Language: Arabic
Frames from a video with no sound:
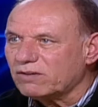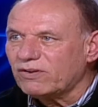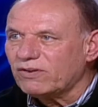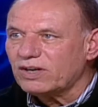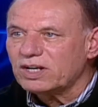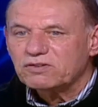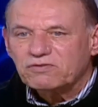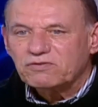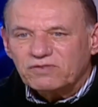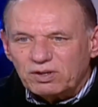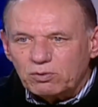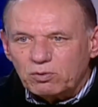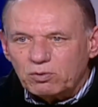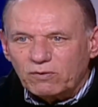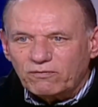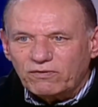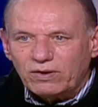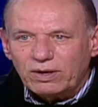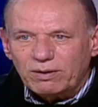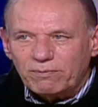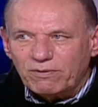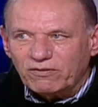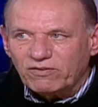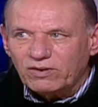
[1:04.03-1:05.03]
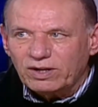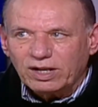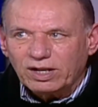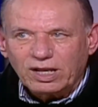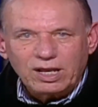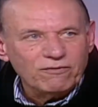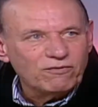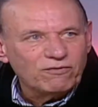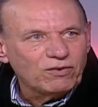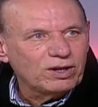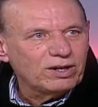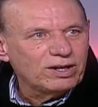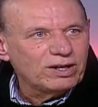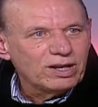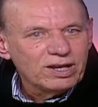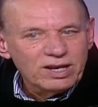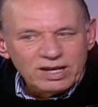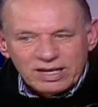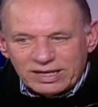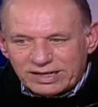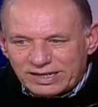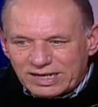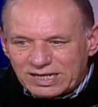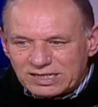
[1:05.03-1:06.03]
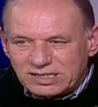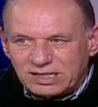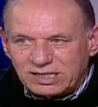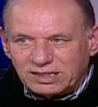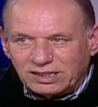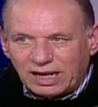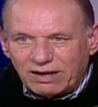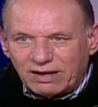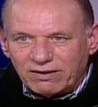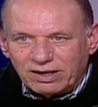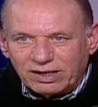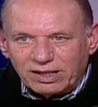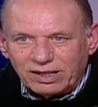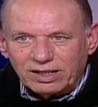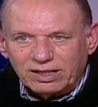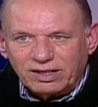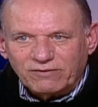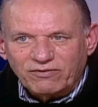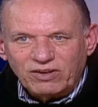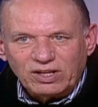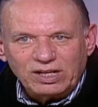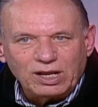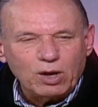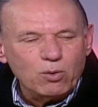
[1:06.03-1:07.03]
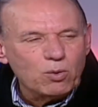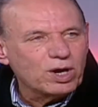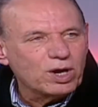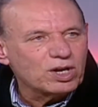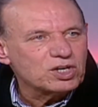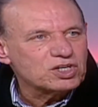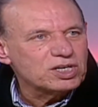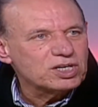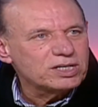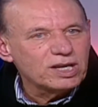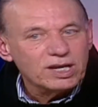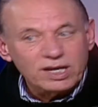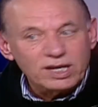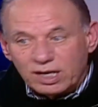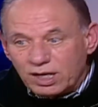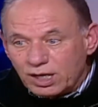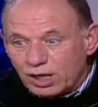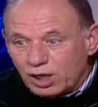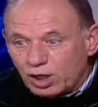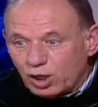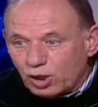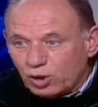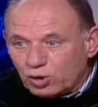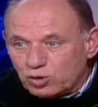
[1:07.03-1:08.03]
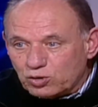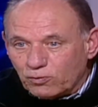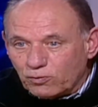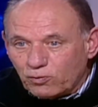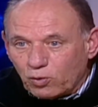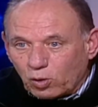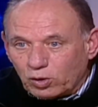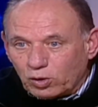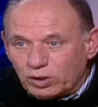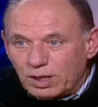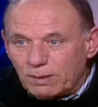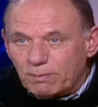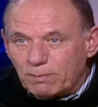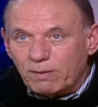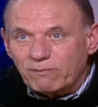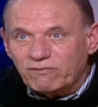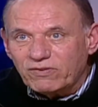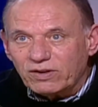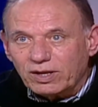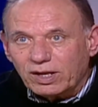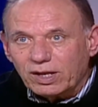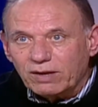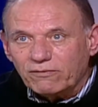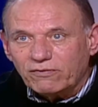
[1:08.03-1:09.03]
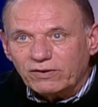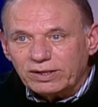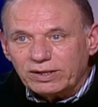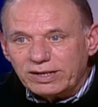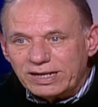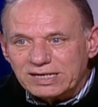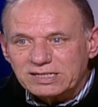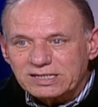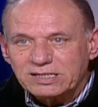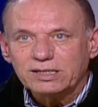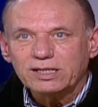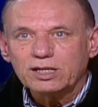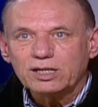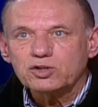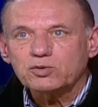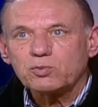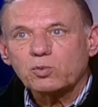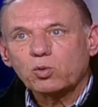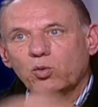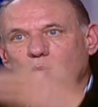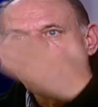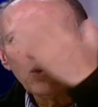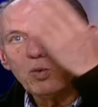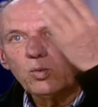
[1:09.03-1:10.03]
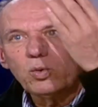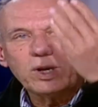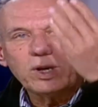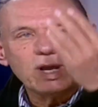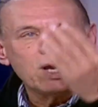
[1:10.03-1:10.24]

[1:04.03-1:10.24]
تتفرج في ال... في ال... في, ال... في الناس في الكوارجيه يشوفوا قدامهم في, في ناس ينجموا يكونوا